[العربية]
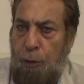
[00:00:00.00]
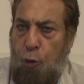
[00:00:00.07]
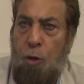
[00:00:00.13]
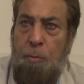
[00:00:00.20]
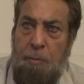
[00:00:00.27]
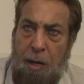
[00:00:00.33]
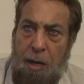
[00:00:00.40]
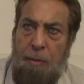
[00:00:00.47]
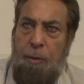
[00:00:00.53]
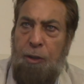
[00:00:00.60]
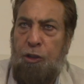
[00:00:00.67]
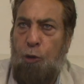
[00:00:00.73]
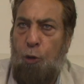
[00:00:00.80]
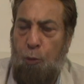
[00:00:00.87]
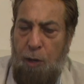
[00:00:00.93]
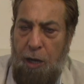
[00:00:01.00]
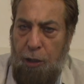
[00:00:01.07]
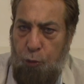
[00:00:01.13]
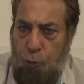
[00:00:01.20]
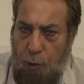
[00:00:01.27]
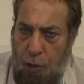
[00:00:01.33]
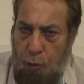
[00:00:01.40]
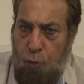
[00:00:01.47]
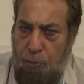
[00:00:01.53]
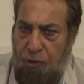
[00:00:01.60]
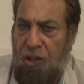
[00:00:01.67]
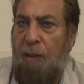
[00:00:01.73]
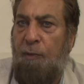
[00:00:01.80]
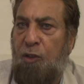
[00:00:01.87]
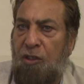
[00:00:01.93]
ثم مسك كل واحد هو اخوه
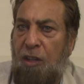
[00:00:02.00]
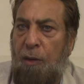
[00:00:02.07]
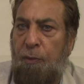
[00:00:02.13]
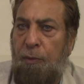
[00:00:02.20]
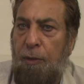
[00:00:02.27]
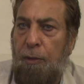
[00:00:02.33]
مصحف مصحف.